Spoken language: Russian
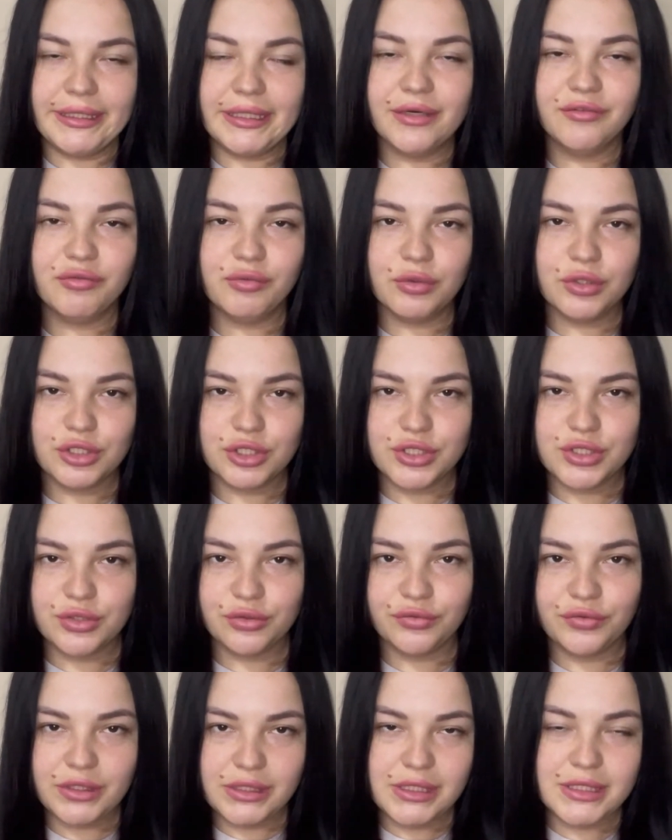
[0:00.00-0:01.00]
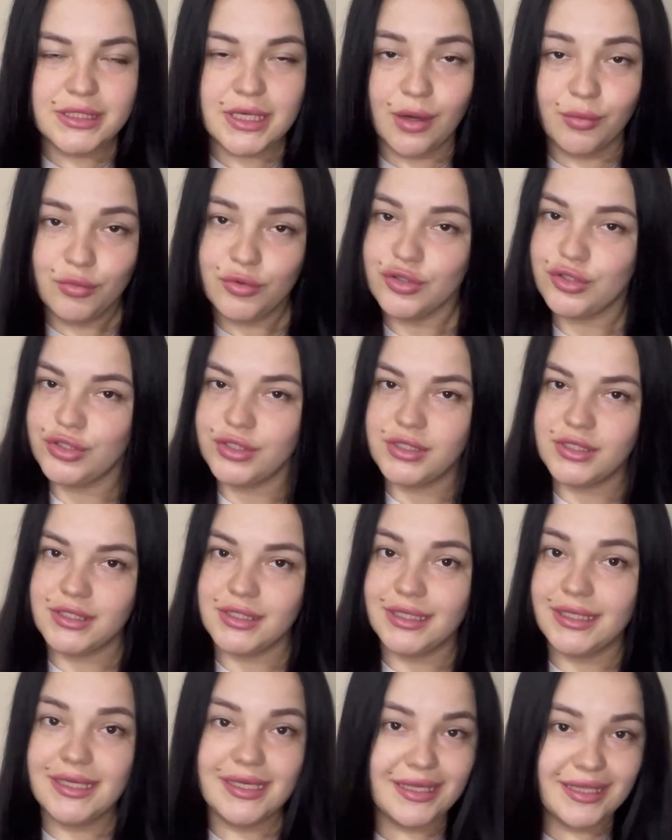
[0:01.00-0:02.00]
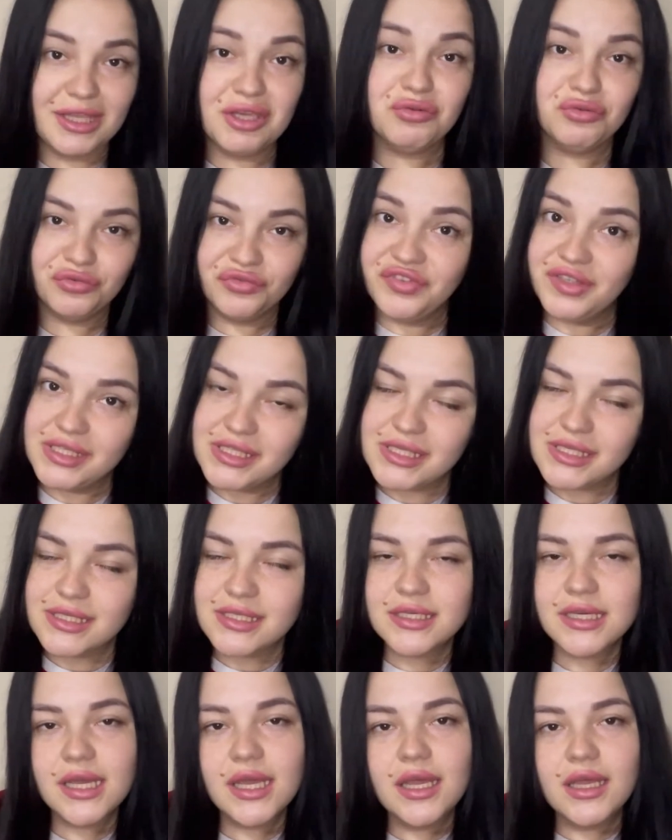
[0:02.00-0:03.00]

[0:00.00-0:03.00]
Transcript: Как вы можете увидеть, а можете и не увидеть,